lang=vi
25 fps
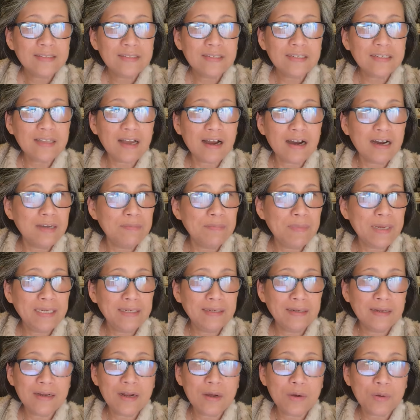chứ thời
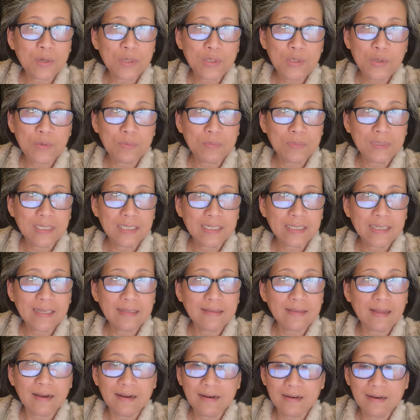mình nó đâu có dùng những
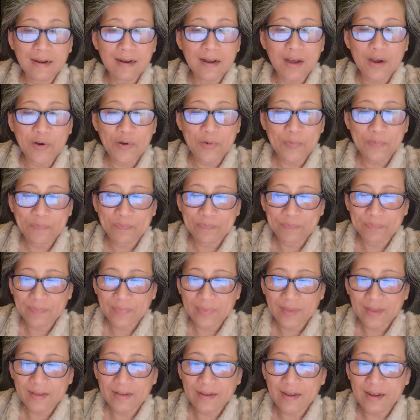cái từ đó đâu
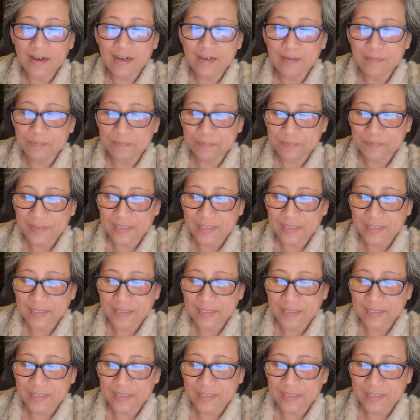đó